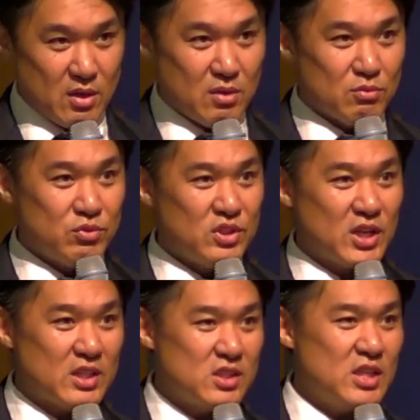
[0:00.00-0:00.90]
우리
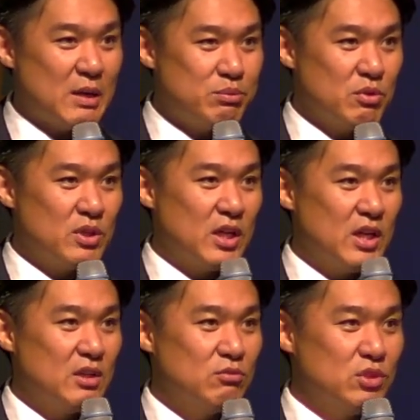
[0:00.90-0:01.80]
자신이
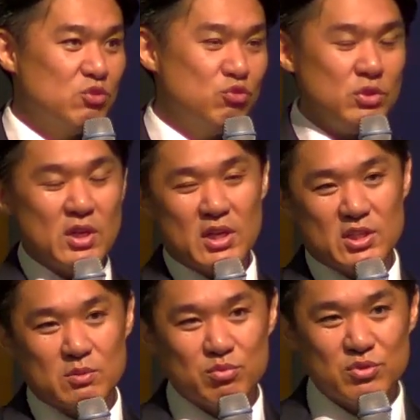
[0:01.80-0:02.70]
아프거나 우리 주위에
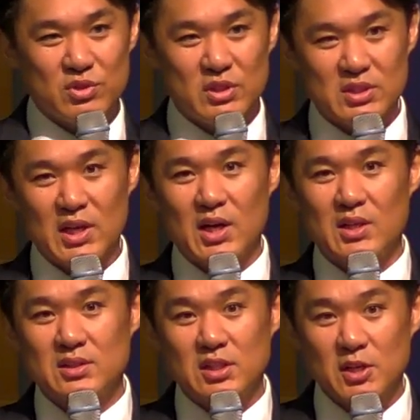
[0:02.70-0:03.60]
계신 분들이
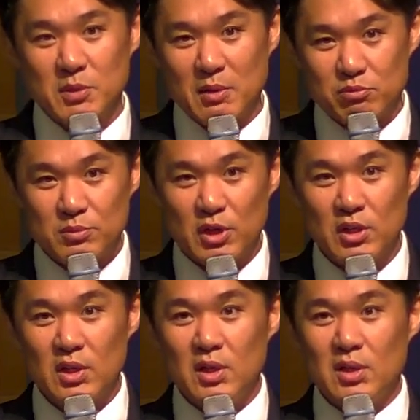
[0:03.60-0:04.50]
사랑하는 사람이 아프면
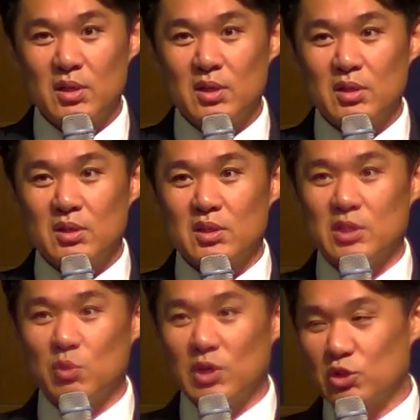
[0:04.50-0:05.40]

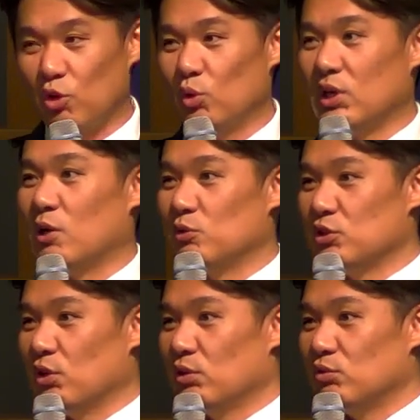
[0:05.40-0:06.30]
기도가 절로
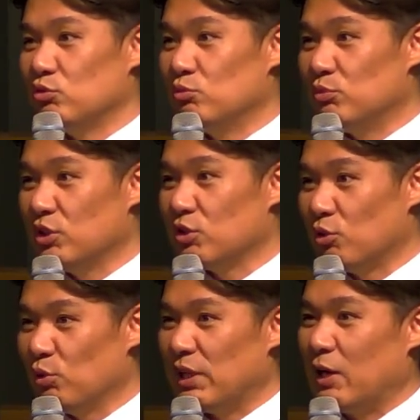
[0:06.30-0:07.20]
나오죠. 눈물이
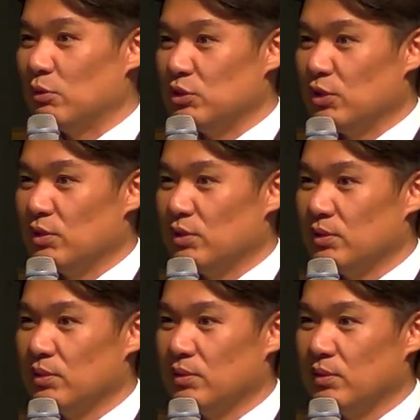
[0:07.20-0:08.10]
절로 나오죠.
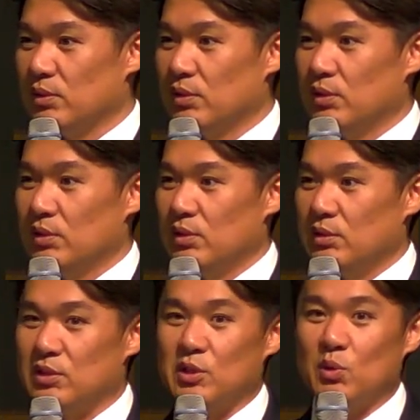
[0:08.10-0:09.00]

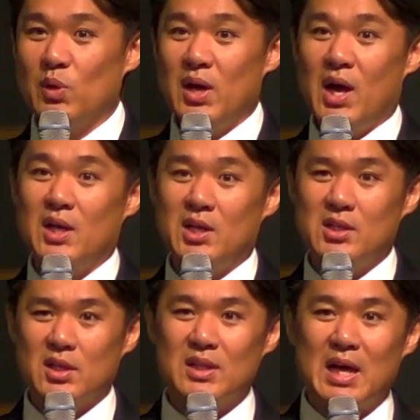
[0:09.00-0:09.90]
그리고
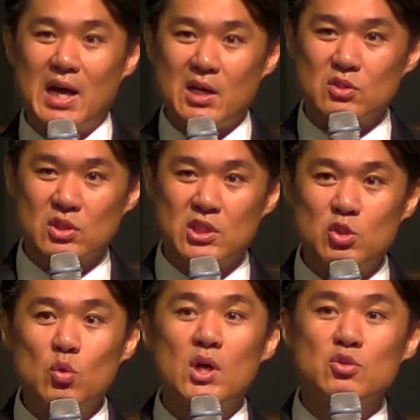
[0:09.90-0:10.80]
하나님께 나아가서
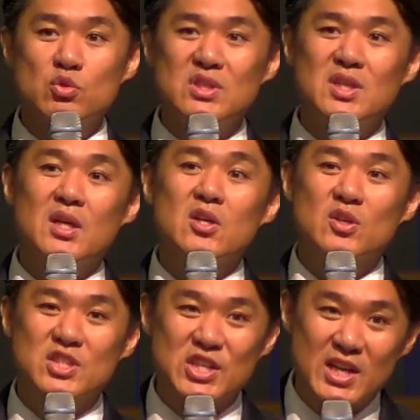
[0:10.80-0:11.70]
기도할 수 있다는
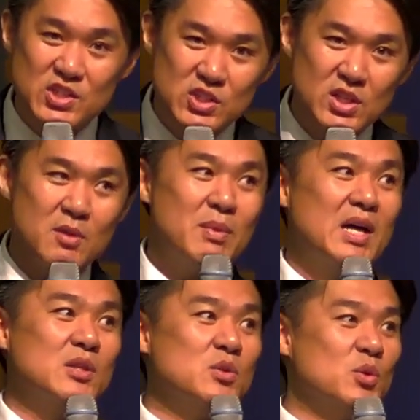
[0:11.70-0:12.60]
것
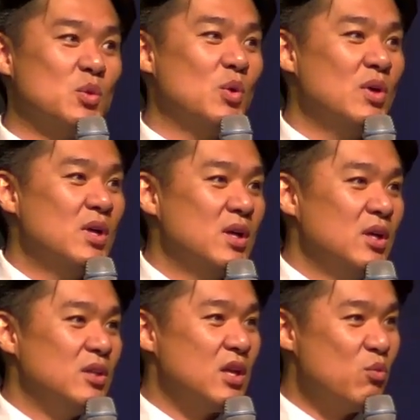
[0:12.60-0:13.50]
자체만으로도
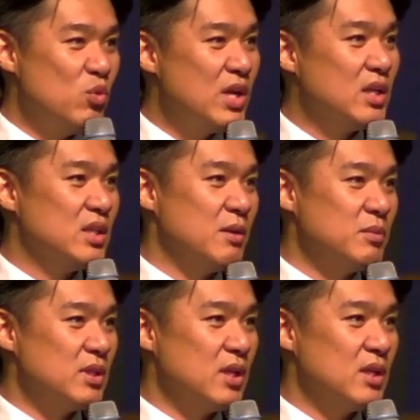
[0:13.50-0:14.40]
되게 위안이
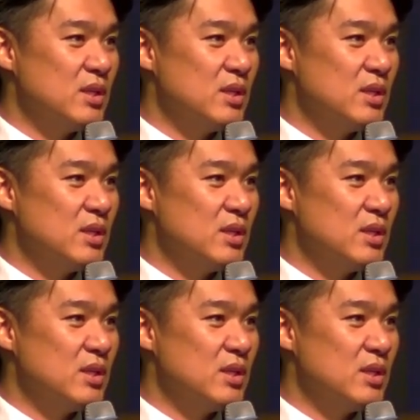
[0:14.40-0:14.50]
됩니다.